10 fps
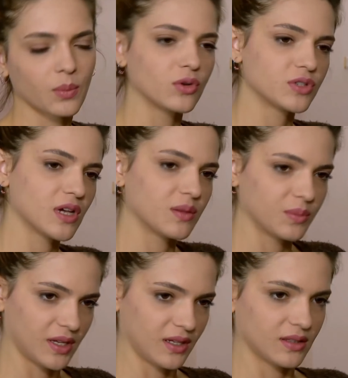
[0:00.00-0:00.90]
Poğaça
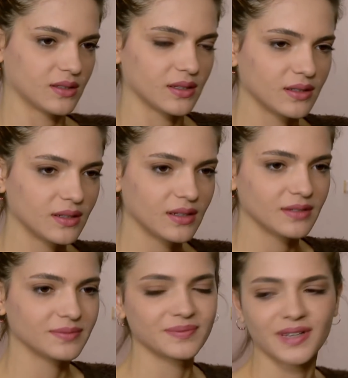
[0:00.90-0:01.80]
almaya gitti.
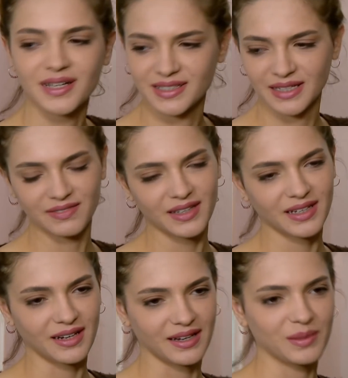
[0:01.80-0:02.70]
Hazır
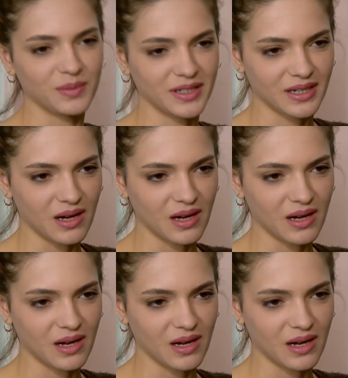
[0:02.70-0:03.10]
evdeyken annemleri